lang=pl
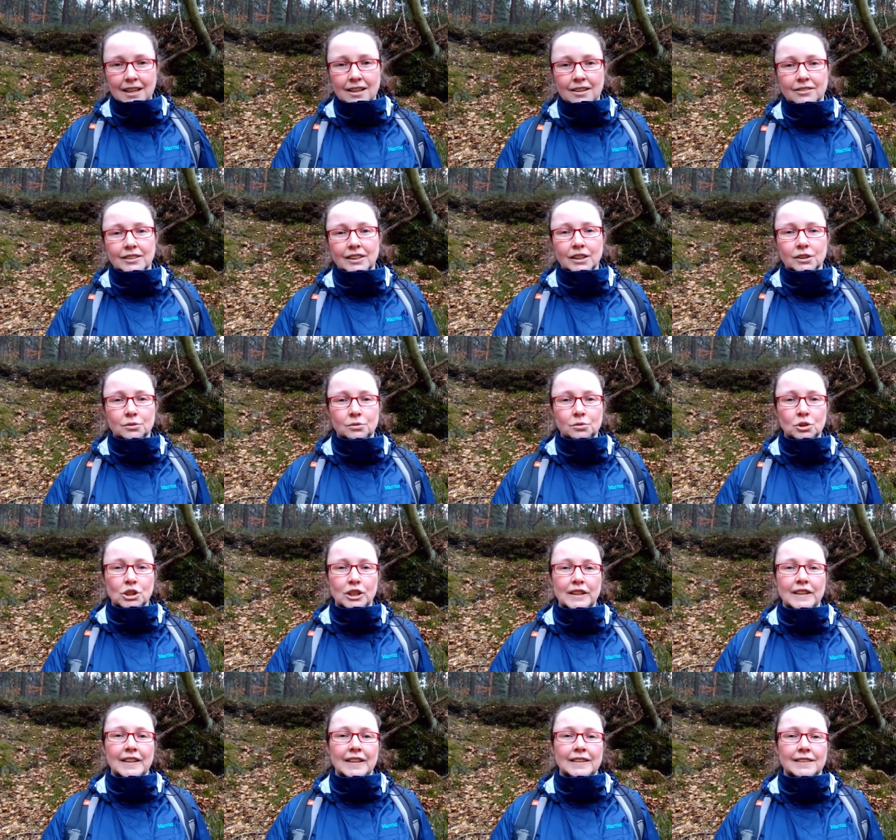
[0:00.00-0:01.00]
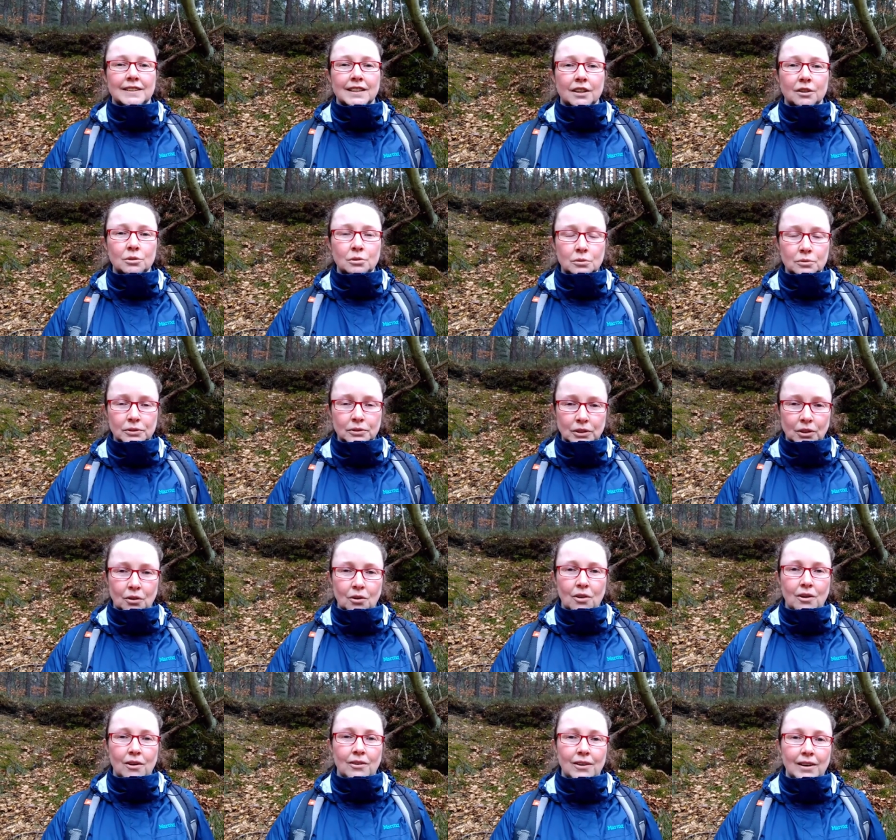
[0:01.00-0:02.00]
W naturze zarówno
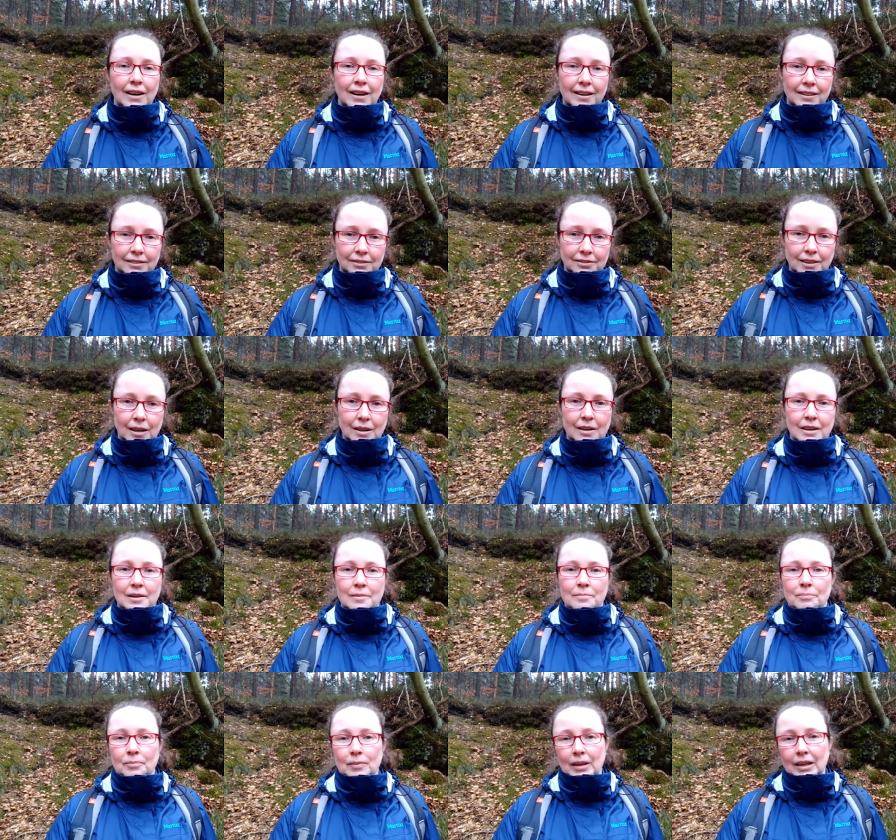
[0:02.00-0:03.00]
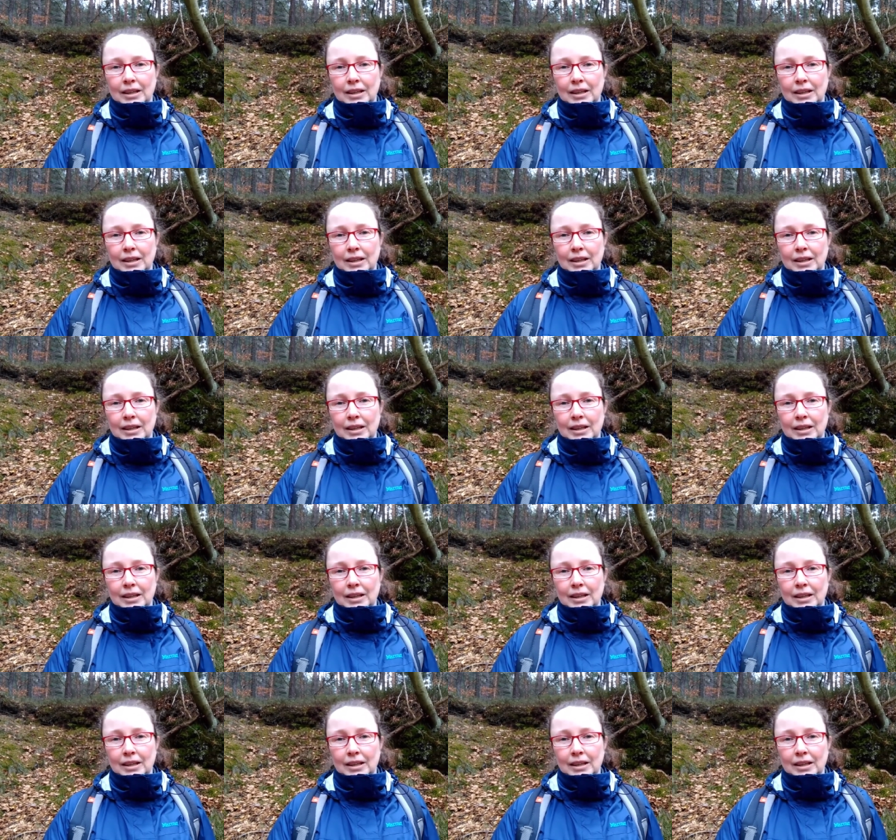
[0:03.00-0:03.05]
larwa e,